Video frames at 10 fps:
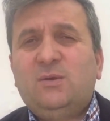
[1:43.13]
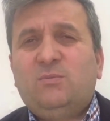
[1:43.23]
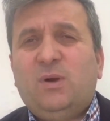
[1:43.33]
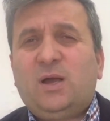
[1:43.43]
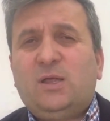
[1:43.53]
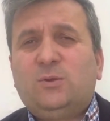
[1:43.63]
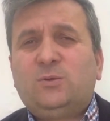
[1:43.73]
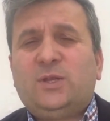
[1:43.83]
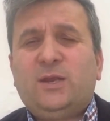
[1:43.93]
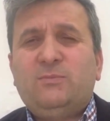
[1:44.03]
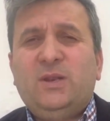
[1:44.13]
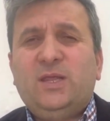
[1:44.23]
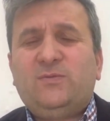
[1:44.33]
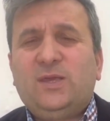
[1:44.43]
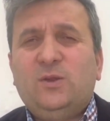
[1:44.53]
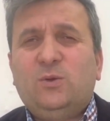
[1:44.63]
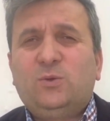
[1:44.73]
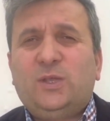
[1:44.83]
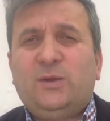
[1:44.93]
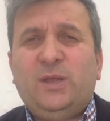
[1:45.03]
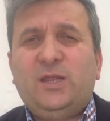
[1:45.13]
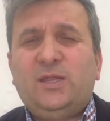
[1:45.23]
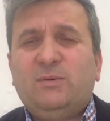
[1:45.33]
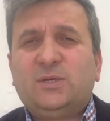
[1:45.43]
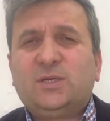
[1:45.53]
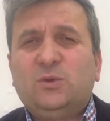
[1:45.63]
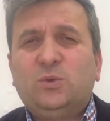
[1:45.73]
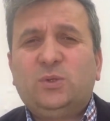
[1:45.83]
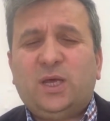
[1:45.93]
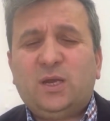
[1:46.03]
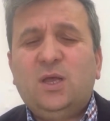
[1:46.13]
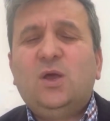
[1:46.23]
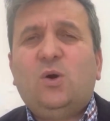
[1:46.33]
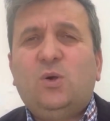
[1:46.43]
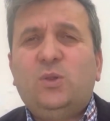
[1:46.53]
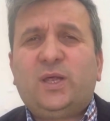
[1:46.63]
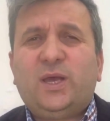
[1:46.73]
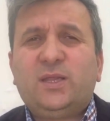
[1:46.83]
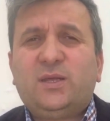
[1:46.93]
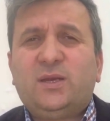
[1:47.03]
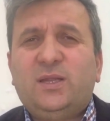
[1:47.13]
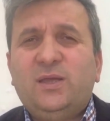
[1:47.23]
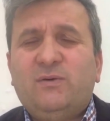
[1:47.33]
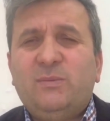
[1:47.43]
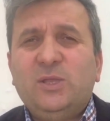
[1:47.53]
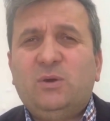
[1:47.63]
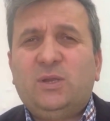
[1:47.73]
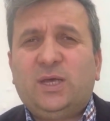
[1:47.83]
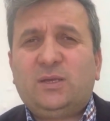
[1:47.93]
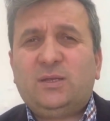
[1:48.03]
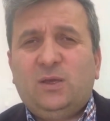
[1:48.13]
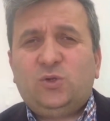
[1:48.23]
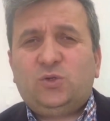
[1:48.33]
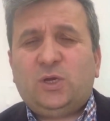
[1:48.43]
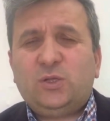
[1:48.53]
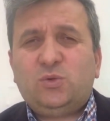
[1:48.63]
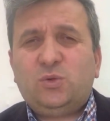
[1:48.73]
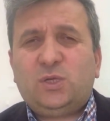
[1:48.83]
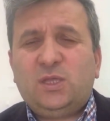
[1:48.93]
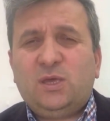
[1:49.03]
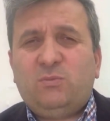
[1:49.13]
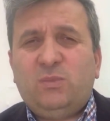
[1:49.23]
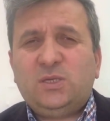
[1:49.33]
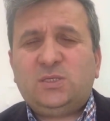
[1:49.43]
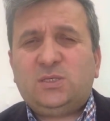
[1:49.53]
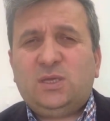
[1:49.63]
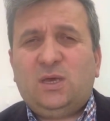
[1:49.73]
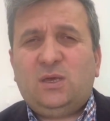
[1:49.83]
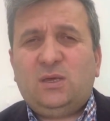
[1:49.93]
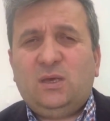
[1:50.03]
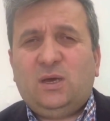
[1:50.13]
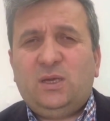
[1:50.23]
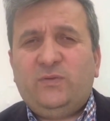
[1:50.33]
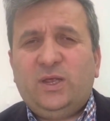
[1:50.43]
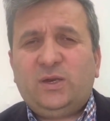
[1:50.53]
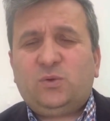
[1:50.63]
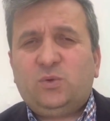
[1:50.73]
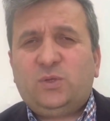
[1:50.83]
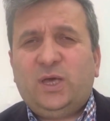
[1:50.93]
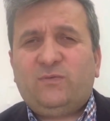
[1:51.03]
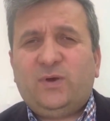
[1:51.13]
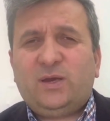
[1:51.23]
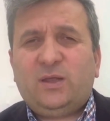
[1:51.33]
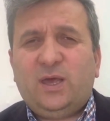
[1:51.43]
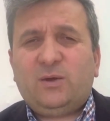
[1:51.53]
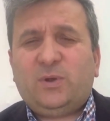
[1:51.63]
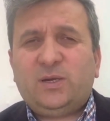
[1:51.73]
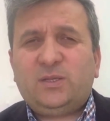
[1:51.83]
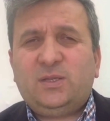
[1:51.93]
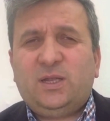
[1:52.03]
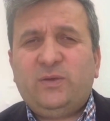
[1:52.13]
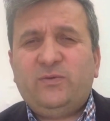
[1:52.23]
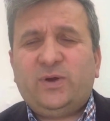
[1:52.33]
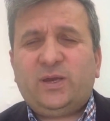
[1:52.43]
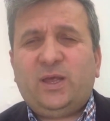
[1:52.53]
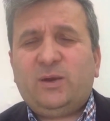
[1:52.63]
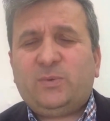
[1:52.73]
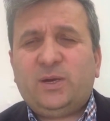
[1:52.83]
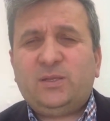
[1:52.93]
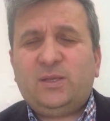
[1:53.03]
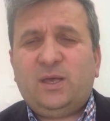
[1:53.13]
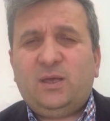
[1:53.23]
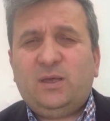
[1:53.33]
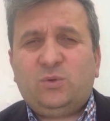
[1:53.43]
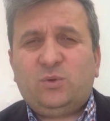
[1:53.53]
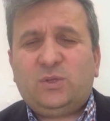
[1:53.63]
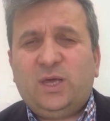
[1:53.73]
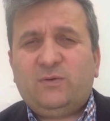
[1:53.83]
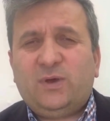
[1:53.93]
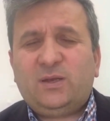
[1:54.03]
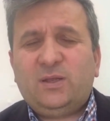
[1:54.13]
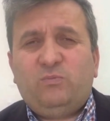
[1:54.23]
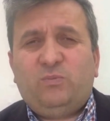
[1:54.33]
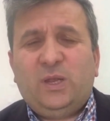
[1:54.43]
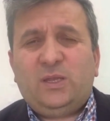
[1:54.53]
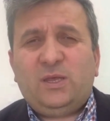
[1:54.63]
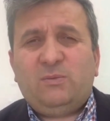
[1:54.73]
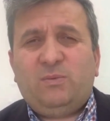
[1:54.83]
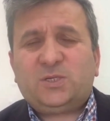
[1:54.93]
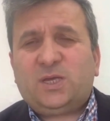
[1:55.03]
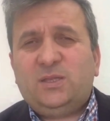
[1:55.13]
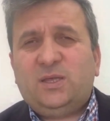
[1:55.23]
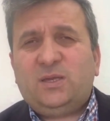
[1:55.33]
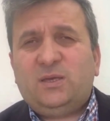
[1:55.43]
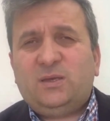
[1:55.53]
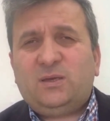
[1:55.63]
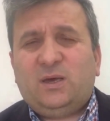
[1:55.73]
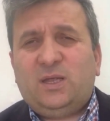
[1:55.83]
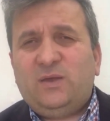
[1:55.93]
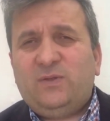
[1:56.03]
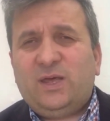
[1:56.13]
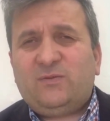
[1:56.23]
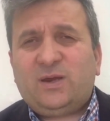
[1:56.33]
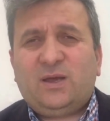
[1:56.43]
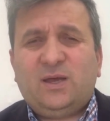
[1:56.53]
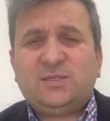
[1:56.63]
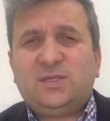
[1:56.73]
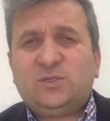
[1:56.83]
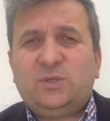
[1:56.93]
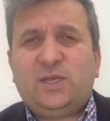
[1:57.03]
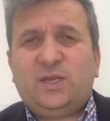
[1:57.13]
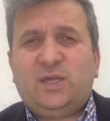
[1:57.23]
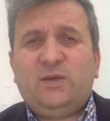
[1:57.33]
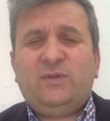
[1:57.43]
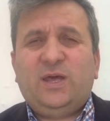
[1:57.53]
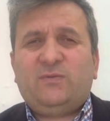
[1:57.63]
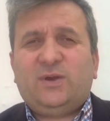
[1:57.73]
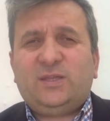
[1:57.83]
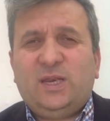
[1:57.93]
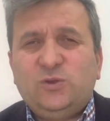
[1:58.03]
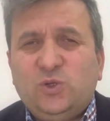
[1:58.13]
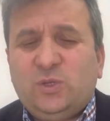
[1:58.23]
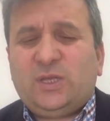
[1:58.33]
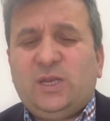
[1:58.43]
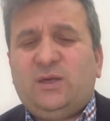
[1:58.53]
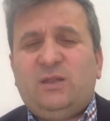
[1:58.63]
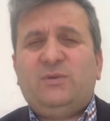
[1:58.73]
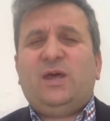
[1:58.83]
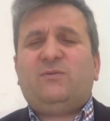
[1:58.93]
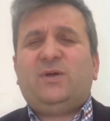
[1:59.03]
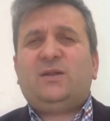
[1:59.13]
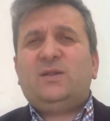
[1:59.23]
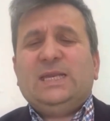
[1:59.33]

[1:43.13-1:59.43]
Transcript: Bakan oldular, milletvekili oldular, belediye başkanı oldular. Onlar hayatlarına devam ediyorlar. Şu an Türkiye'de mecliste Aleviler, Kürtler var. Her partide Alevi var, her partide Kürtler var. Belediye başkanları Aleviler var, gazetesi olan Aleviler var, televizyon olan Aleviler var.